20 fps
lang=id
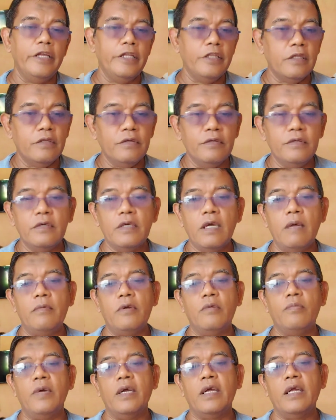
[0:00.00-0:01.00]
Itu juga
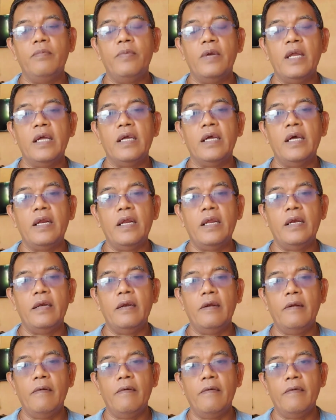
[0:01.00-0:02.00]
merupakan
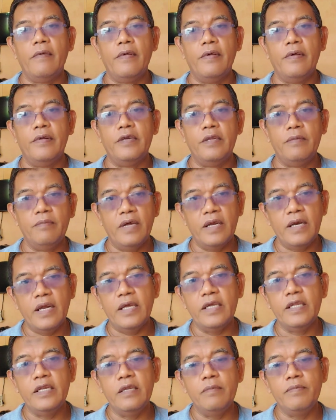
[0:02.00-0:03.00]
pelanggaran di
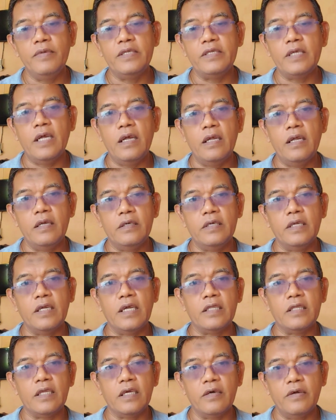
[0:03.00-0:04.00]
mana ini bisa
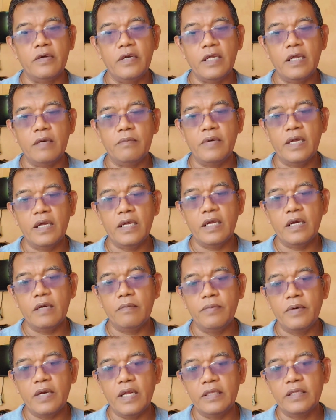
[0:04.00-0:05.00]
dikategorikan
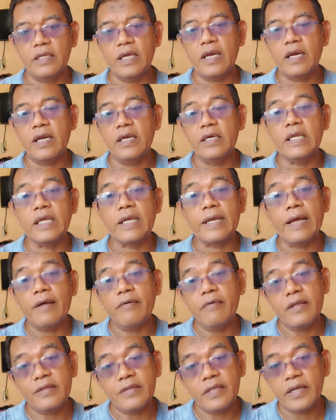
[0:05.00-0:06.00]
pelanggaran berat karena
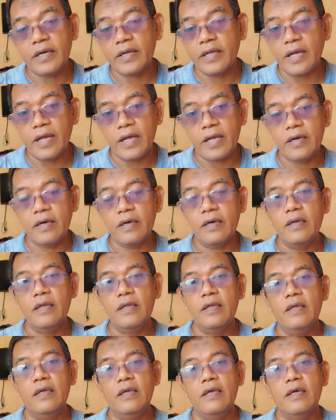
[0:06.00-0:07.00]
dikhawatirkan
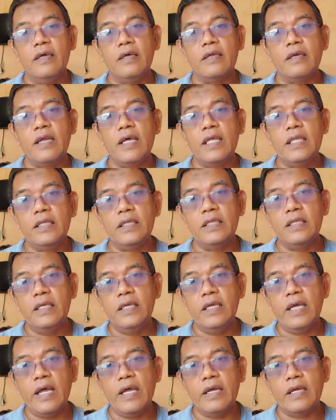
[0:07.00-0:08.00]

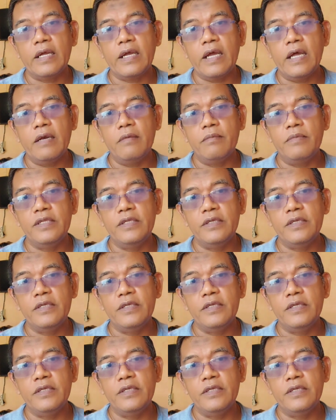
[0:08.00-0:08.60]
nanti akan